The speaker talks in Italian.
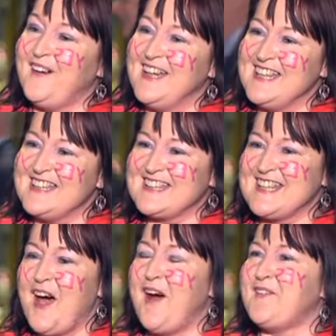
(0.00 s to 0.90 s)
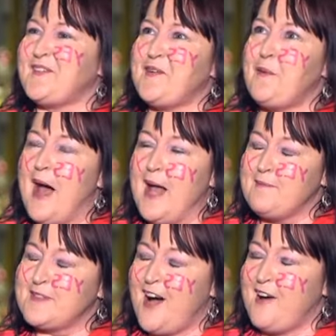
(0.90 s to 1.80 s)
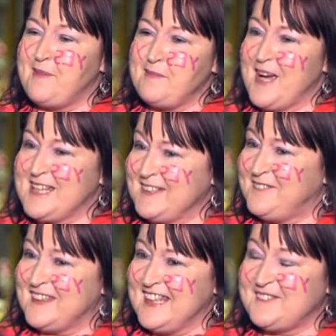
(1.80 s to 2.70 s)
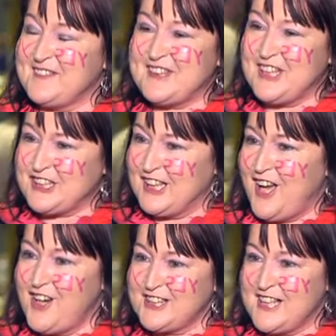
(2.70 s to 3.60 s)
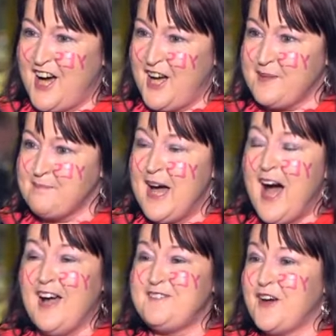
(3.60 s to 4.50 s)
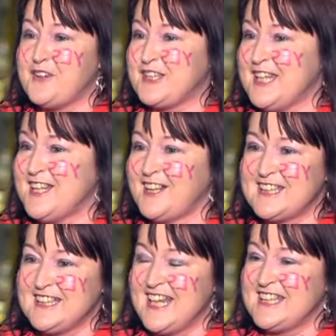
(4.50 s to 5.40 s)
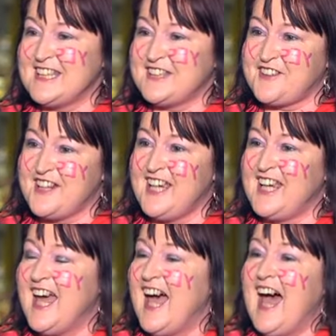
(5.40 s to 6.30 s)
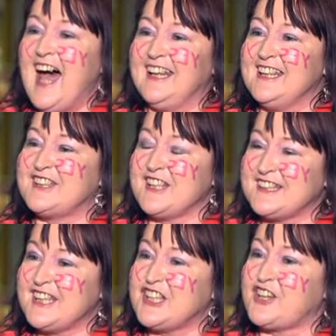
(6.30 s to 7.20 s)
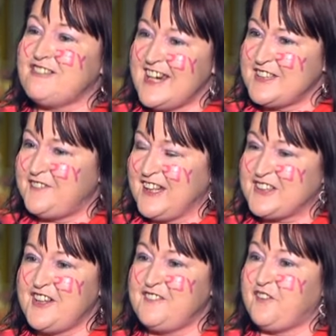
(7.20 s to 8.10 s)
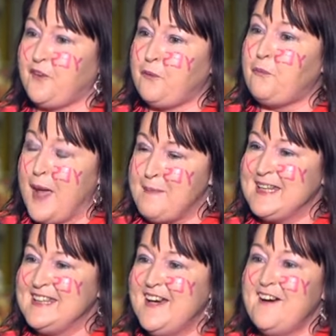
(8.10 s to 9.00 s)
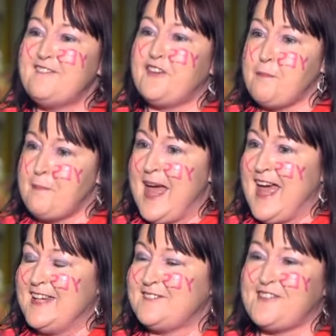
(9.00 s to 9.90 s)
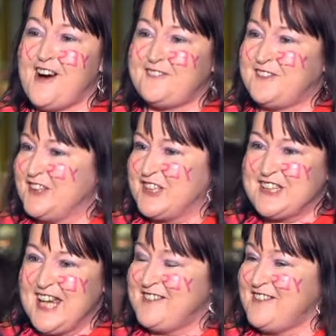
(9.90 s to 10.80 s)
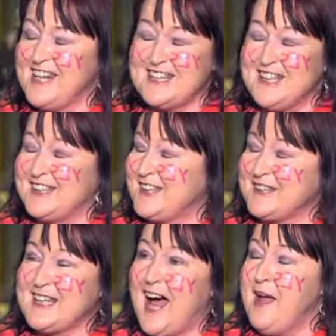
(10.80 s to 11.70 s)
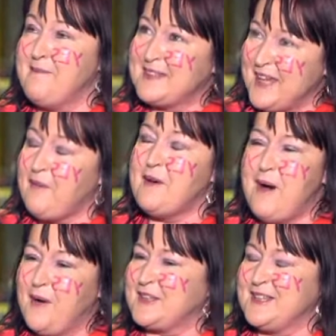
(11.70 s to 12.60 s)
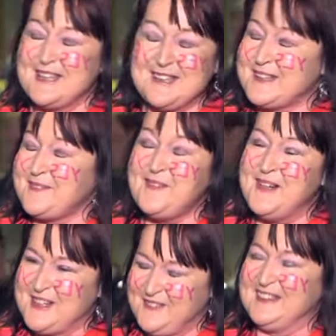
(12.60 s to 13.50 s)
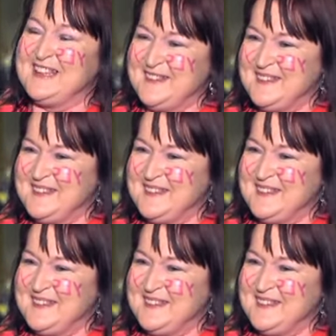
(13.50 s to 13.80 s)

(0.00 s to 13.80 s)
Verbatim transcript: Sono felicissima, estasiata, aspettavo questo momento da molto tempo. Avevo votato nel 1983 e questa è una grande vittoria per le donne, per gli uomini, per le future generazioni. Sono emozionata, è una notizia magnifica.